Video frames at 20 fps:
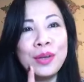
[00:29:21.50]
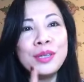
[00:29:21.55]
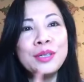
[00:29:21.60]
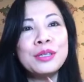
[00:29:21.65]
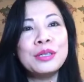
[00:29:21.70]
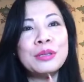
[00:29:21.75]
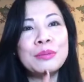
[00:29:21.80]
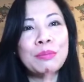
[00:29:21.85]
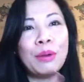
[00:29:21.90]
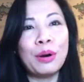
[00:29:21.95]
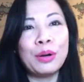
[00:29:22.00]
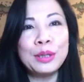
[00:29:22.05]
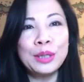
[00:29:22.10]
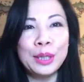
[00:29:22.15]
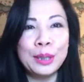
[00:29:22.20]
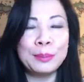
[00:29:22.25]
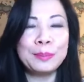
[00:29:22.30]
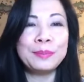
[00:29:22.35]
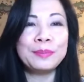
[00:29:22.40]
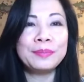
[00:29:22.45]
người mỗi
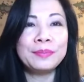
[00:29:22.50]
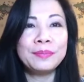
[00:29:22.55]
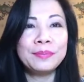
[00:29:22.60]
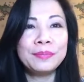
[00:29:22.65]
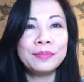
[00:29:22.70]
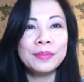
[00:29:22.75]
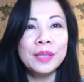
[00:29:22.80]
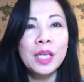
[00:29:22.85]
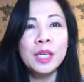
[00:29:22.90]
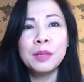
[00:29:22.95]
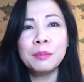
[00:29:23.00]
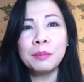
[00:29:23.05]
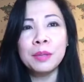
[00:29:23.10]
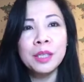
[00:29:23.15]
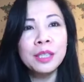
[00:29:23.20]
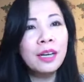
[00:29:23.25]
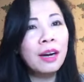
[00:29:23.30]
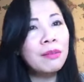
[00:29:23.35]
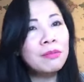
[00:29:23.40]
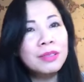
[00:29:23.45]
nghiệp mình
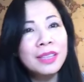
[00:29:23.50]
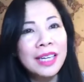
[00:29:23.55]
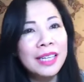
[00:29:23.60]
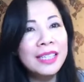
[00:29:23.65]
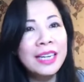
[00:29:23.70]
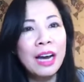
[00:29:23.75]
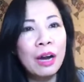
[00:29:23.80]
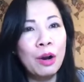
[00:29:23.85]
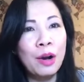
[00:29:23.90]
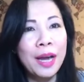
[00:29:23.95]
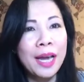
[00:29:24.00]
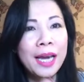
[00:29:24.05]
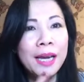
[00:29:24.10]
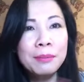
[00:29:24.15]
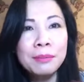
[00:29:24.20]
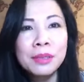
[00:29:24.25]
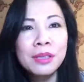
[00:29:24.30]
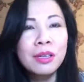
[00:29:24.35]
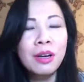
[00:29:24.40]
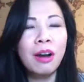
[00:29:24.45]
không thể nào
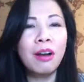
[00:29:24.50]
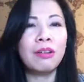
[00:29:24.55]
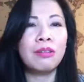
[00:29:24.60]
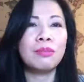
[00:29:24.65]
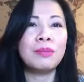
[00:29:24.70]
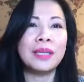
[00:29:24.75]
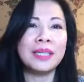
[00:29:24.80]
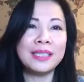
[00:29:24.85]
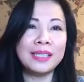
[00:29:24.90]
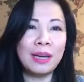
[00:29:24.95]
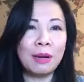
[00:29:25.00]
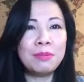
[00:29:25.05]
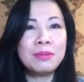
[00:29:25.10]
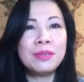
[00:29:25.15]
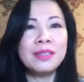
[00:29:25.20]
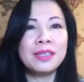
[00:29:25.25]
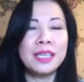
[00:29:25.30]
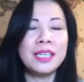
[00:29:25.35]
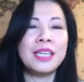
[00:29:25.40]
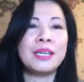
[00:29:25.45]
ép đứa con của mình giống
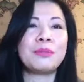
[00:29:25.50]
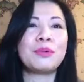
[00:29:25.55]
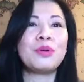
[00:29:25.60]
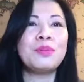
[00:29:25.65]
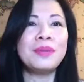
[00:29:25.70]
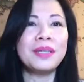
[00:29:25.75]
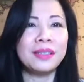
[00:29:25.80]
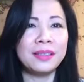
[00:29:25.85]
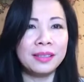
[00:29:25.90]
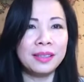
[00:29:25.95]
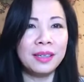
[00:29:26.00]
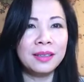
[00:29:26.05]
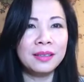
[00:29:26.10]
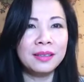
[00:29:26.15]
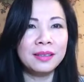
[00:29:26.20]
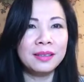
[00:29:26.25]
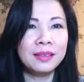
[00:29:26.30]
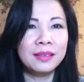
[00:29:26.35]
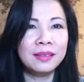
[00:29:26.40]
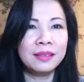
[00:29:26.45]
như cái nghiệp của mình được hết
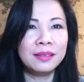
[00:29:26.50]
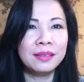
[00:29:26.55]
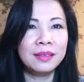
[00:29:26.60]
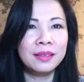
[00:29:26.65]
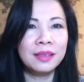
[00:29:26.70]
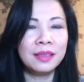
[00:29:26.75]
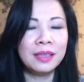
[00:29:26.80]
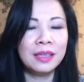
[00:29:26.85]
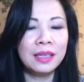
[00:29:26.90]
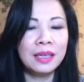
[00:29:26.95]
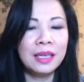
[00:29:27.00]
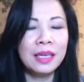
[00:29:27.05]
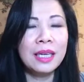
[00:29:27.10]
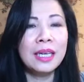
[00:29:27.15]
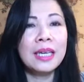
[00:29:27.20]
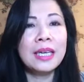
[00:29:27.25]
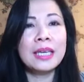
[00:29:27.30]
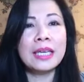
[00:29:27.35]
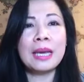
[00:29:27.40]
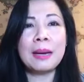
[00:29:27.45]

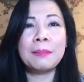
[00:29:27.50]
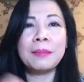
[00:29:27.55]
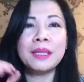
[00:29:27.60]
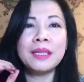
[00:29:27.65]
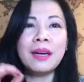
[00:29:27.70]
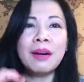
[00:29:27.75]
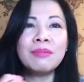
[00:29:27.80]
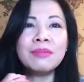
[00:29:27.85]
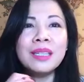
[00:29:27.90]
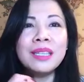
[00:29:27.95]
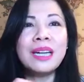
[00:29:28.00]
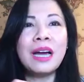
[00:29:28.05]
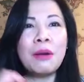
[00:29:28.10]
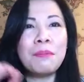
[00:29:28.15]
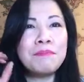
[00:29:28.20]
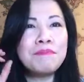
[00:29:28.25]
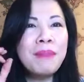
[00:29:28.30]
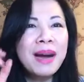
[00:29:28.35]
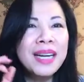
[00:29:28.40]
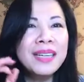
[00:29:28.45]
và mình không thể
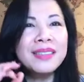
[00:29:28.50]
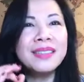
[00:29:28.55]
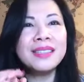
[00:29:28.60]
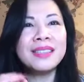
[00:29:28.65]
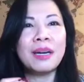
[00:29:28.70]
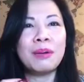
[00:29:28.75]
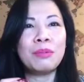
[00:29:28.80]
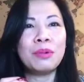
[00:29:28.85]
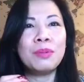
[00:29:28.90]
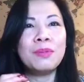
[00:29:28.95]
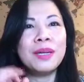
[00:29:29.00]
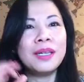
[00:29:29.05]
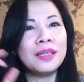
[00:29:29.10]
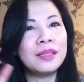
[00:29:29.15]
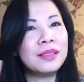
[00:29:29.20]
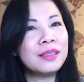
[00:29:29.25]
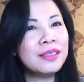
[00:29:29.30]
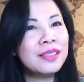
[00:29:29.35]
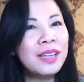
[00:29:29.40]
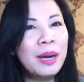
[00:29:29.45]
nào bắt người chồng của
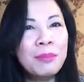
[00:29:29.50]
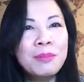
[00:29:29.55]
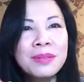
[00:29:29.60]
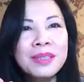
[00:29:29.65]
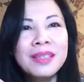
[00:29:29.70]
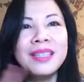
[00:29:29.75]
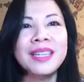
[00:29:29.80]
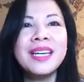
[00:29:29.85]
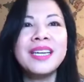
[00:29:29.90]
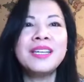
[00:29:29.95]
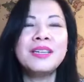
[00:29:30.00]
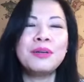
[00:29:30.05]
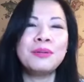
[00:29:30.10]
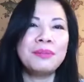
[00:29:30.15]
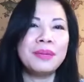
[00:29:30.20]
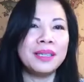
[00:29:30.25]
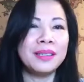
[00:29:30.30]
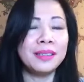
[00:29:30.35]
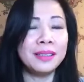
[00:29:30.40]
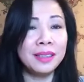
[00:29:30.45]
mình giống như cái ý của
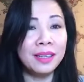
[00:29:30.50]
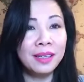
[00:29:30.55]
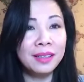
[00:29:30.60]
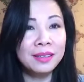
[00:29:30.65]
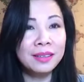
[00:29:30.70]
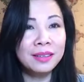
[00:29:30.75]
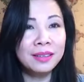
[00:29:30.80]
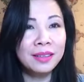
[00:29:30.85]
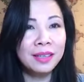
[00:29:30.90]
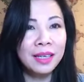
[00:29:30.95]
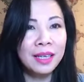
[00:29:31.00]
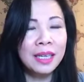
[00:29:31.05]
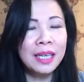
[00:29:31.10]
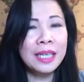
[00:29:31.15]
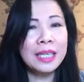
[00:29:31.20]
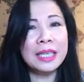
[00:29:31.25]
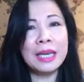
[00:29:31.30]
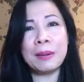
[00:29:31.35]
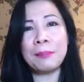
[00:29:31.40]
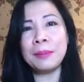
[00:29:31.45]
mình được hết
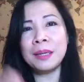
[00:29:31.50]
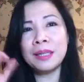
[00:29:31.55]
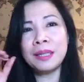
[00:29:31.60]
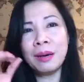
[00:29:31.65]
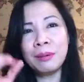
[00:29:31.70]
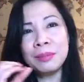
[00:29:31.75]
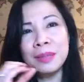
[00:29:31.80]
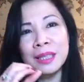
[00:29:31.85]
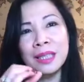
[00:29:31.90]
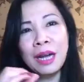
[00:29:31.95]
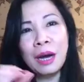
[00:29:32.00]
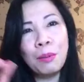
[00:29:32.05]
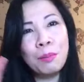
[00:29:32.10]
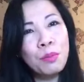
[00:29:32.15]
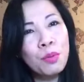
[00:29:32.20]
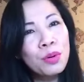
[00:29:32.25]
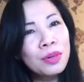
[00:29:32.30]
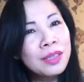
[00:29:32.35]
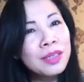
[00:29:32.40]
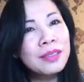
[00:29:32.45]
và mình không thể nào
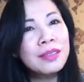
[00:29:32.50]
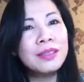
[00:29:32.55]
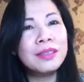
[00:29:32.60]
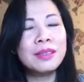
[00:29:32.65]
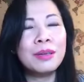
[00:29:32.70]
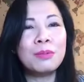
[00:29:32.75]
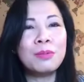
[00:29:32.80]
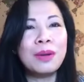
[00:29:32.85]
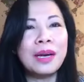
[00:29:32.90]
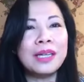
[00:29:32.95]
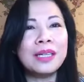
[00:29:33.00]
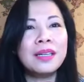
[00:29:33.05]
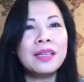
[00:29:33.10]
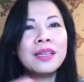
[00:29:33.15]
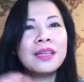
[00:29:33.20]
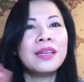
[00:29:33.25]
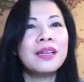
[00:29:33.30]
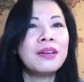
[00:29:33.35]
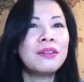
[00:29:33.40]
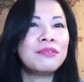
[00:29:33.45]
muốn những người xung quanh
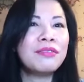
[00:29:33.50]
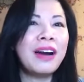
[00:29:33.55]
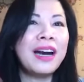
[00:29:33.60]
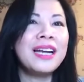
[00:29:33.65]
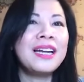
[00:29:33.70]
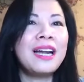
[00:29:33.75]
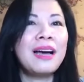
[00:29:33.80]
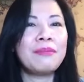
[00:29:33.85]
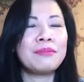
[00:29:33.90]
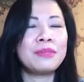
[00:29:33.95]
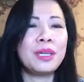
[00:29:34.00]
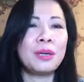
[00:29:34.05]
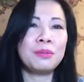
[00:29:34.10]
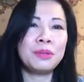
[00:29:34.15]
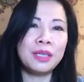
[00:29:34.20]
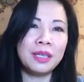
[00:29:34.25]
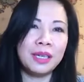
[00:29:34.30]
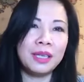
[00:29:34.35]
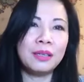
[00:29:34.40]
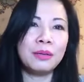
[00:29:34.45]
phải làm giống
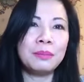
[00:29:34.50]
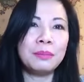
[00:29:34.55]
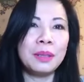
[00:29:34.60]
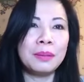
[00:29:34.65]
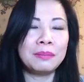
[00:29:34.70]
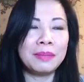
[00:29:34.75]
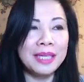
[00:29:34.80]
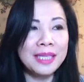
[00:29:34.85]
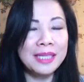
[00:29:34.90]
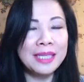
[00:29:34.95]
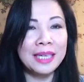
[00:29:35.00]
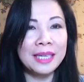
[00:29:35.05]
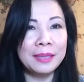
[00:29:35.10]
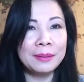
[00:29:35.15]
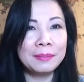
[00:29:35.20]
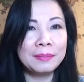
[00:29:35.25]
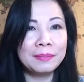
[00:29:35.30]
như ý của mình mấy anh chị